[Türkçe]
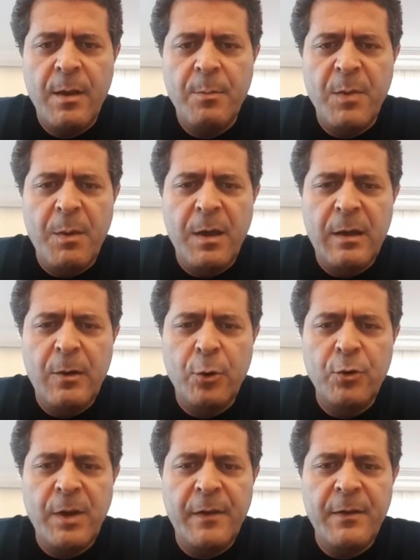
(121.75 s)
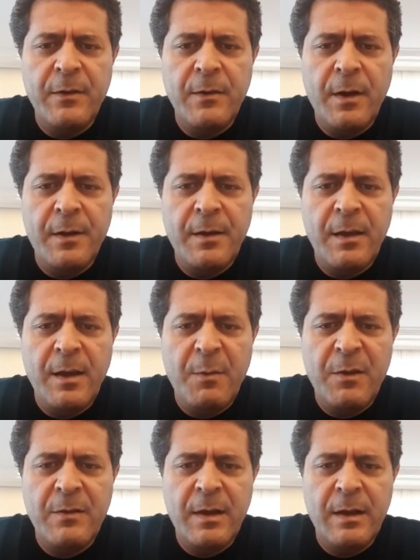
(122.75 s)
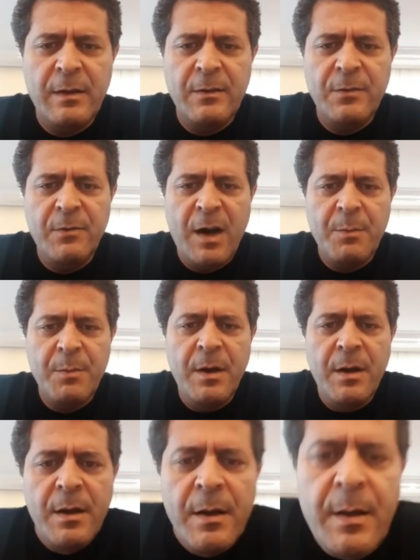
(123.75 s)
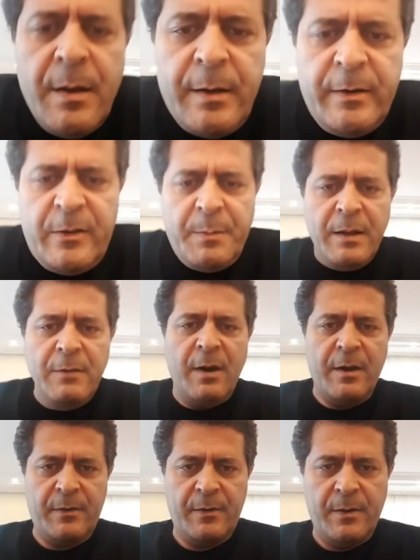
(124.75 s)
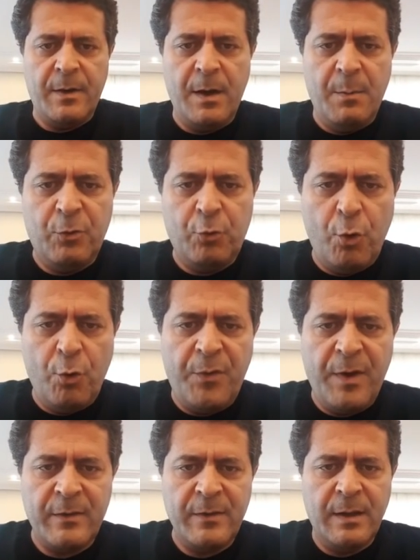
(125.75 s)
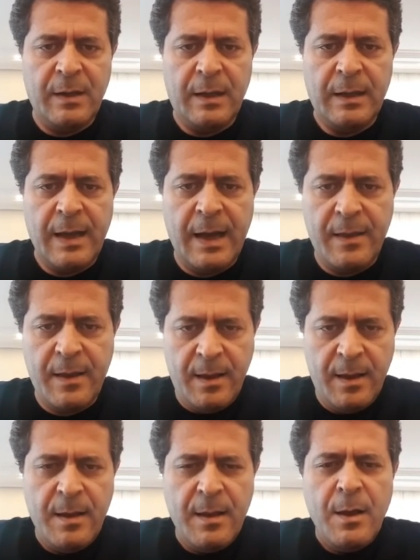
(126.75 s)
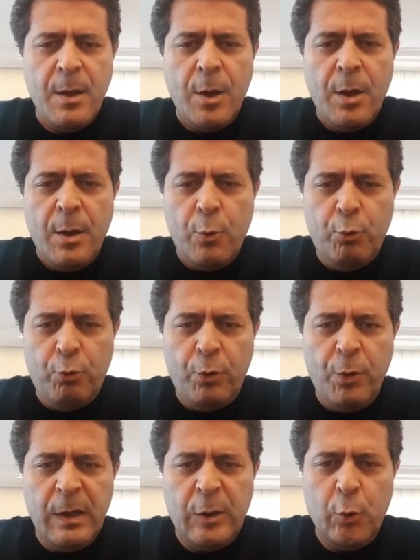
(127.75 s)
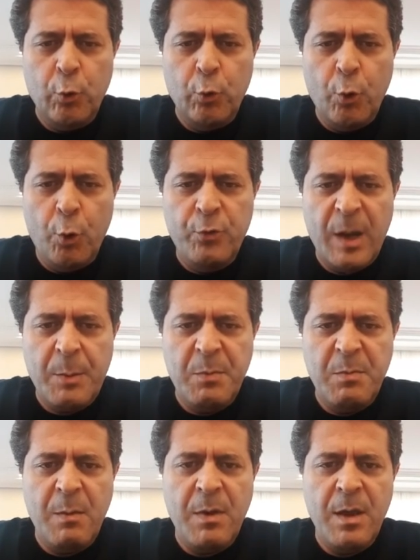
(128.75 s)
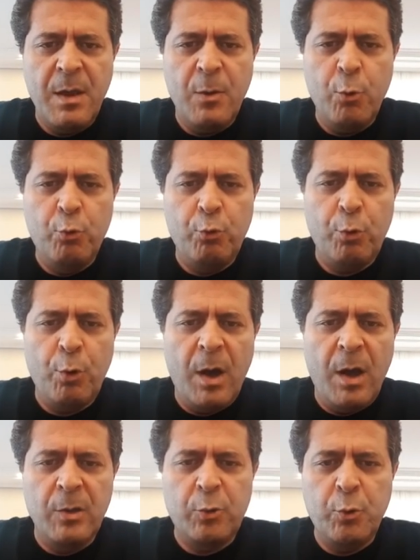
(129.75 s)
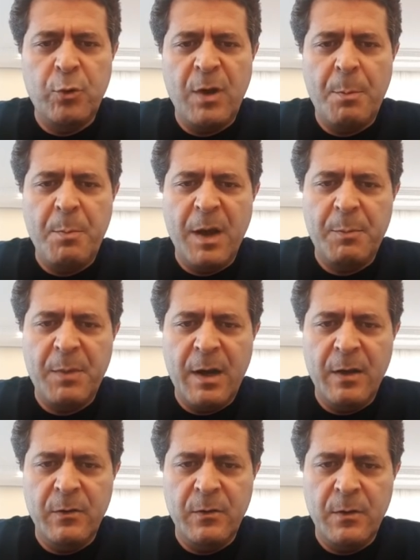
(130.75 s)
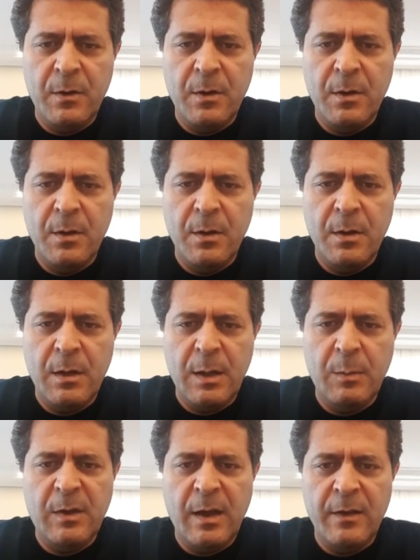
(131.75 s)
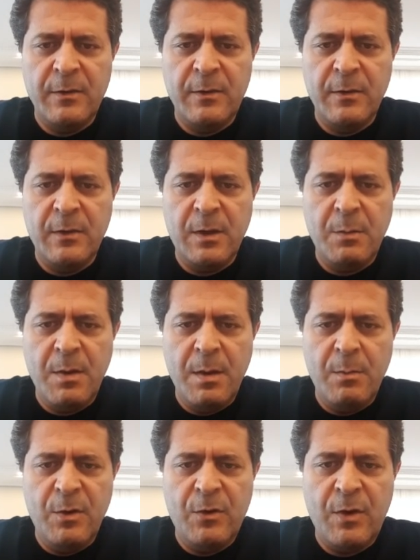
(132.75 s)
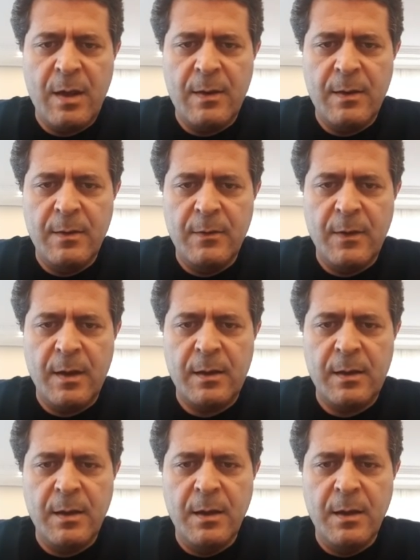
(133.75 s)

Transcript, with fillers: Bebeğin kilosunun annesinin, annenin yemesiyle ilgisi var mı? Kısmen var ama çok fazla değil. Yani 3 kilo 200 doğacak bir bebeği 3 kilo 600 yapmak biraz imkansız gibi bir şey sanki.